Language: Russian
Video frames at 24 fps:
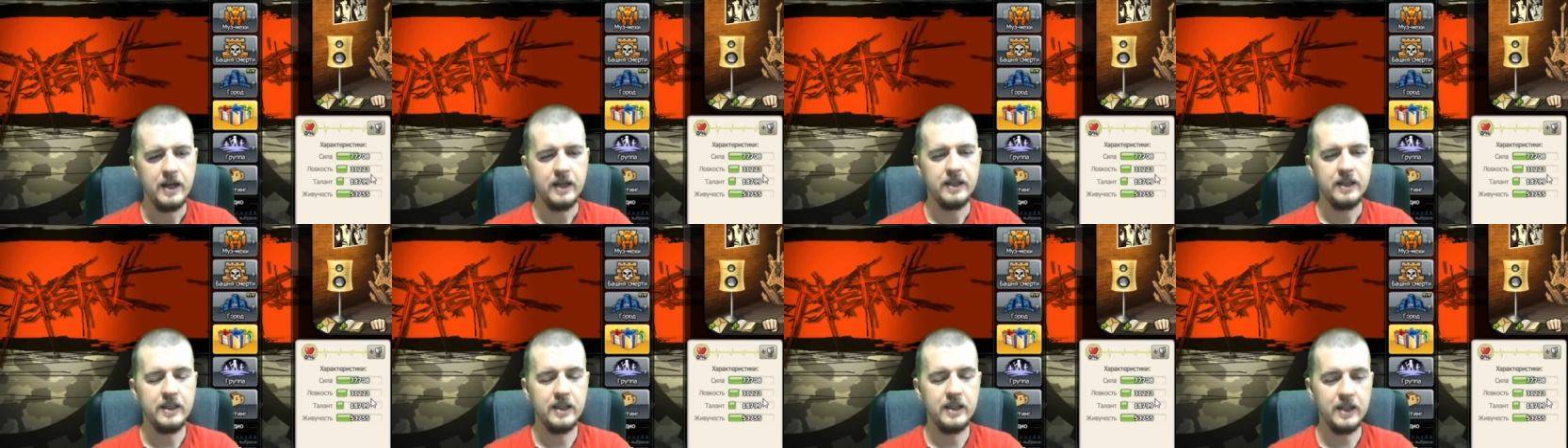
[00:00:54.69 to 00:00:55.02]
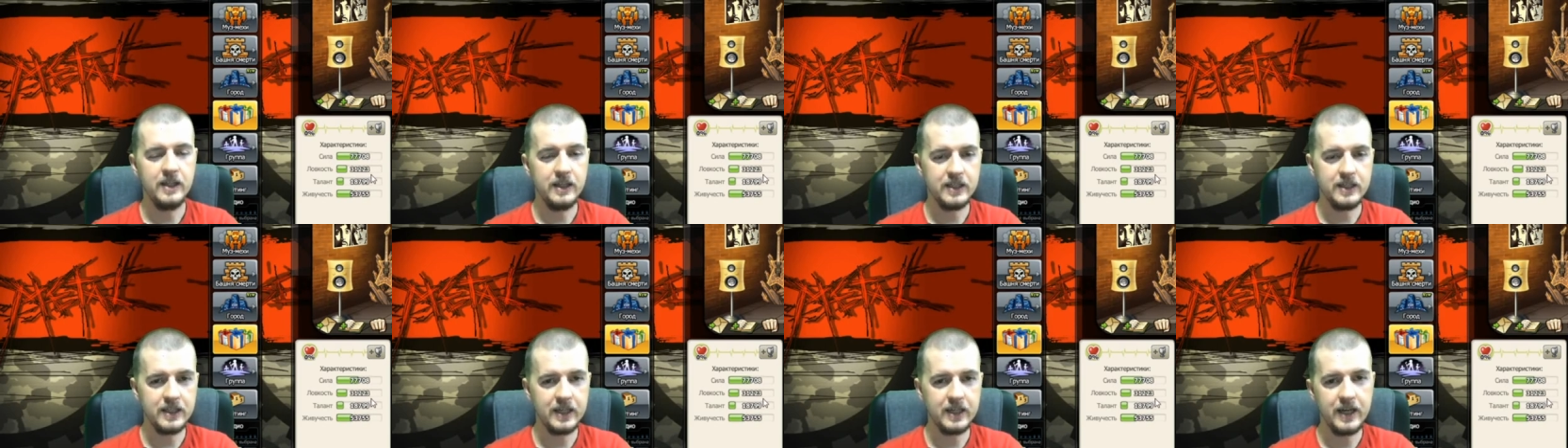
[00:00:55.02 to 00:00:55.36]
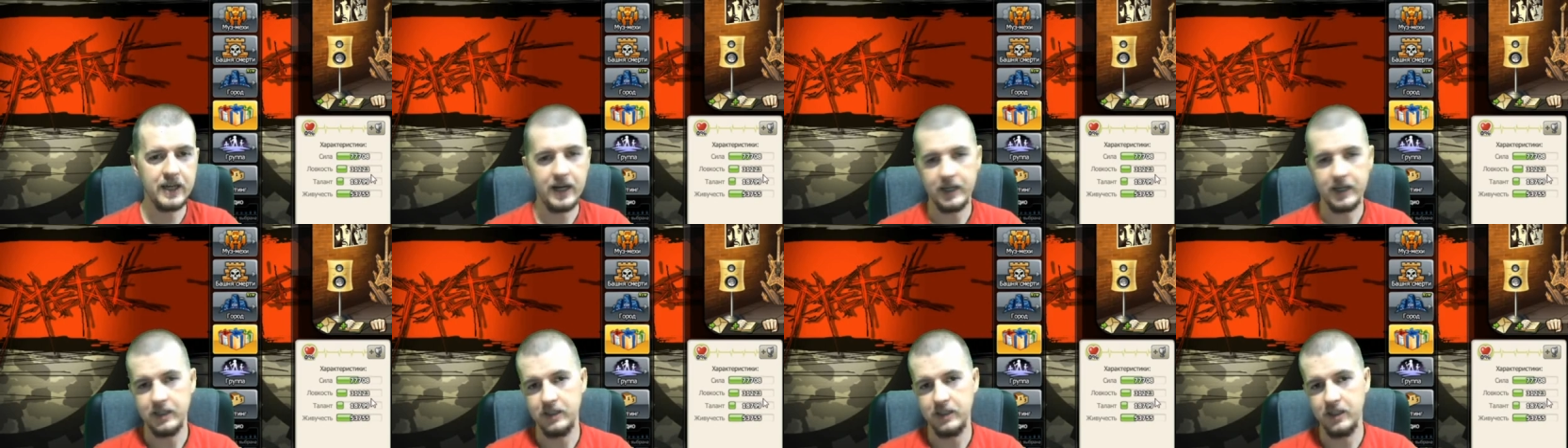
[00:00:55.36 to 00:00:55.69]
Делается
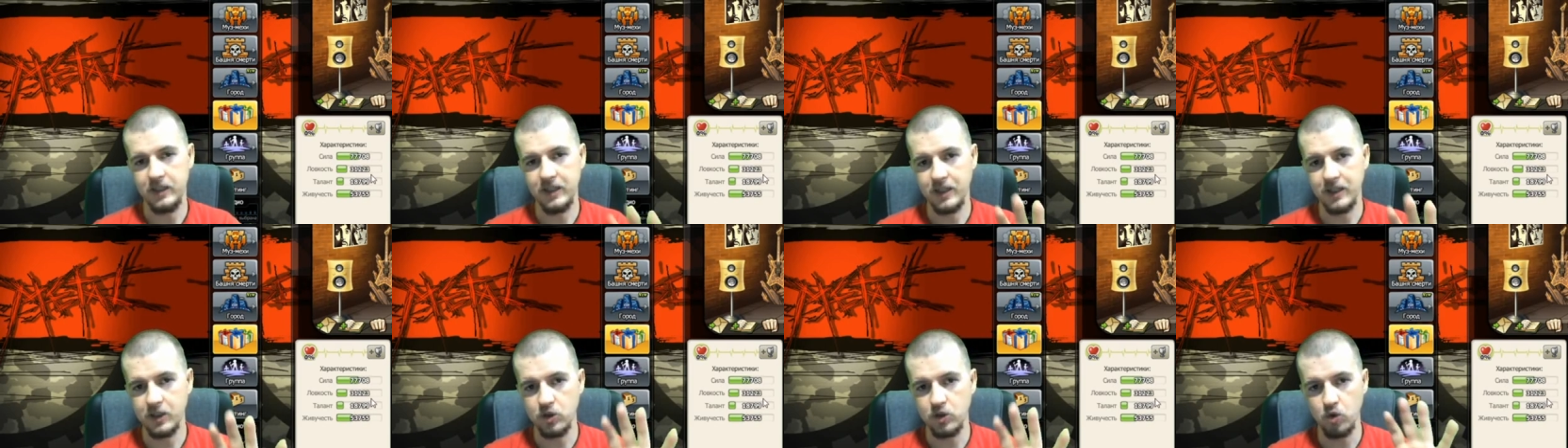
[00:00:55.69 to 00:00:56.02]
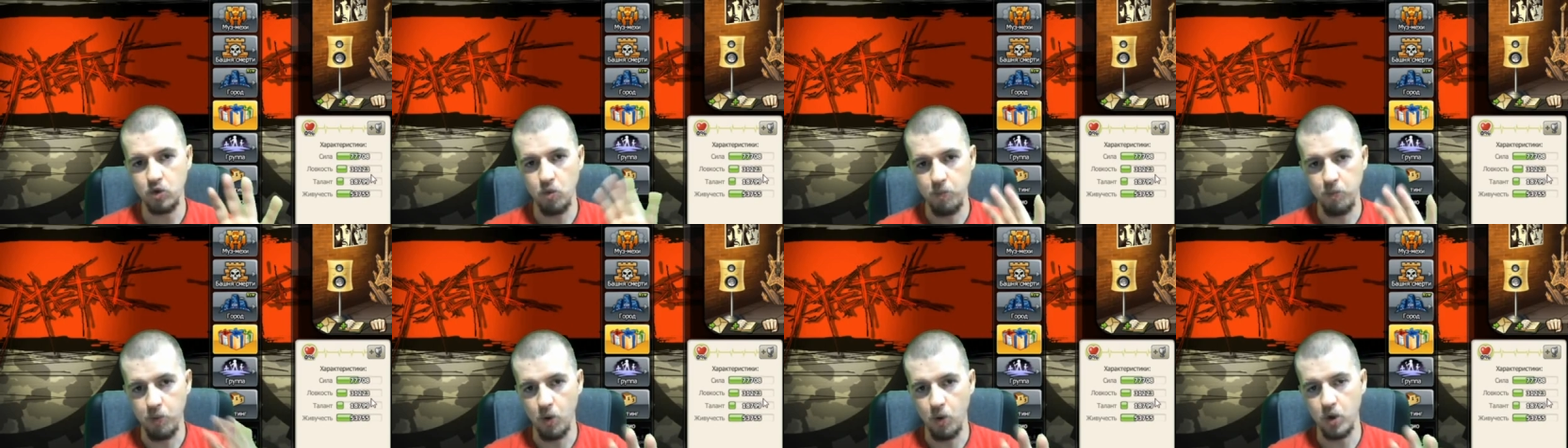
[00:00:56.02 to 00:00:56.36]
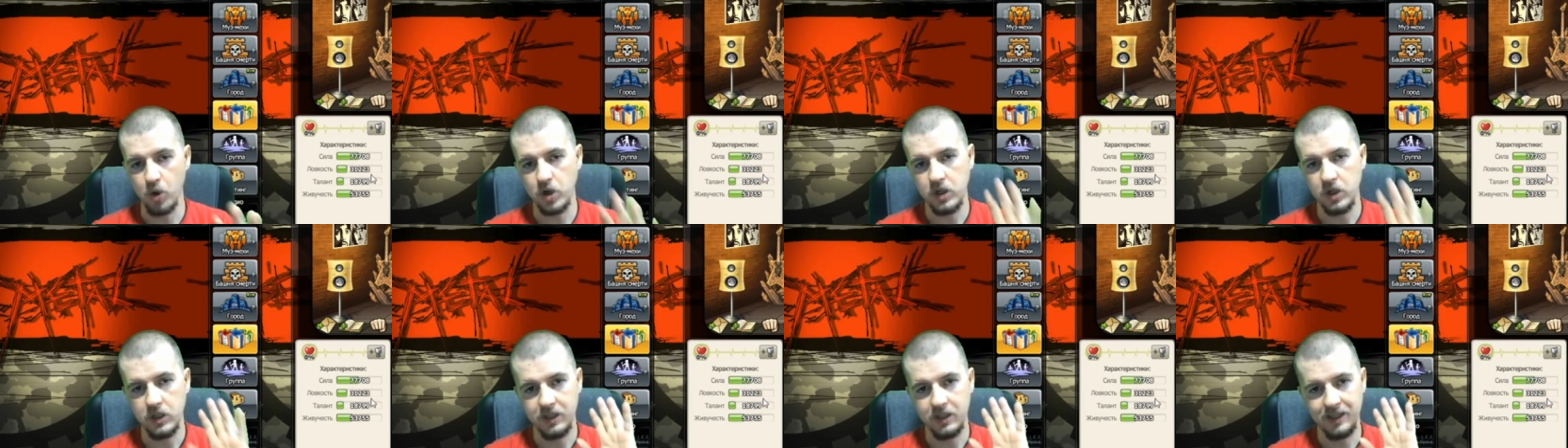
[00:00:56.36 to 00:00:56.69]
как? Делается
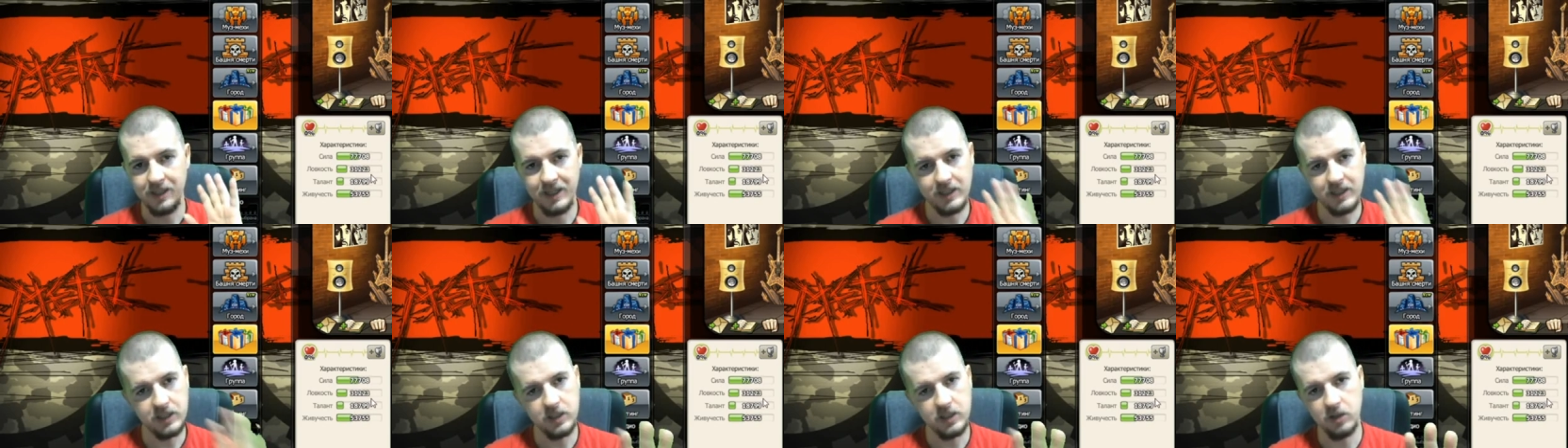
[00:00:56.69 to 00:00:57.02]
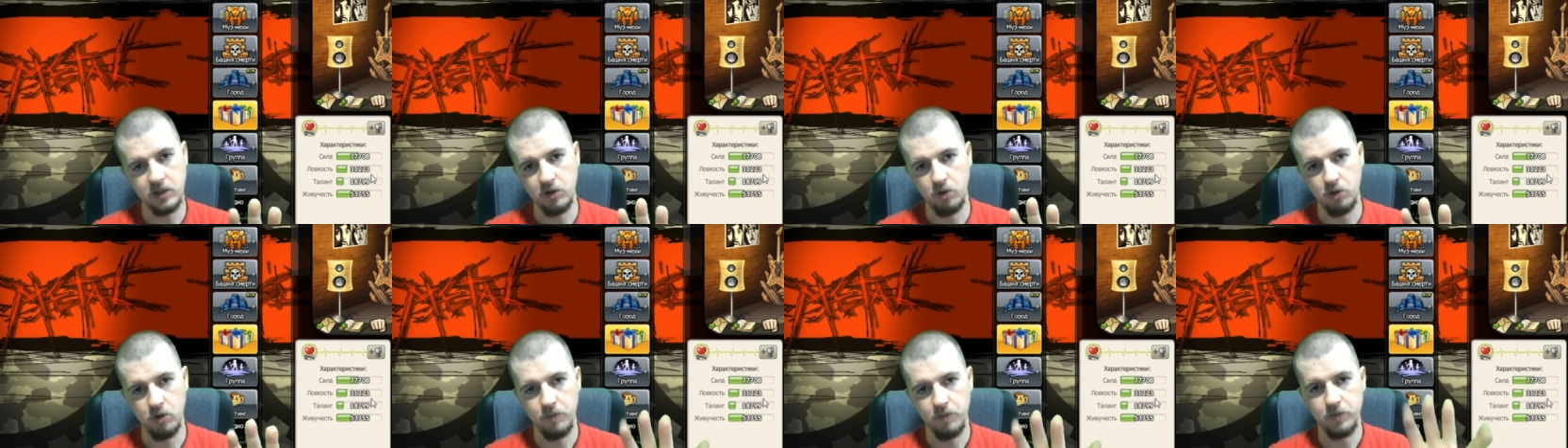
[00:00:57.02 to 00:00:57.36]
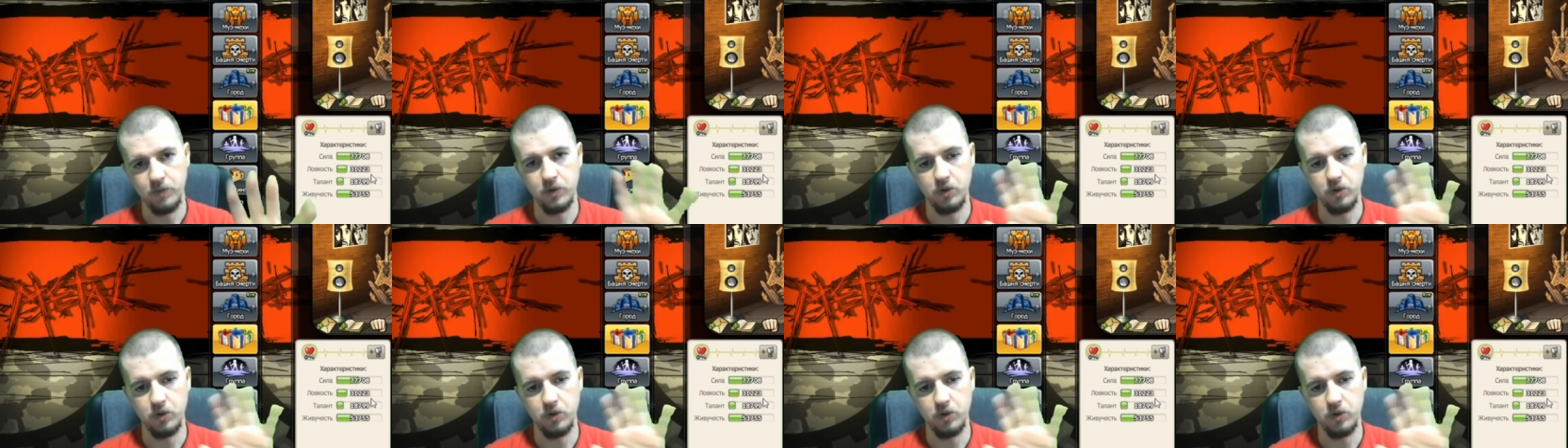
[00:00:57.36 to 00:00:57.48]
упор на силу.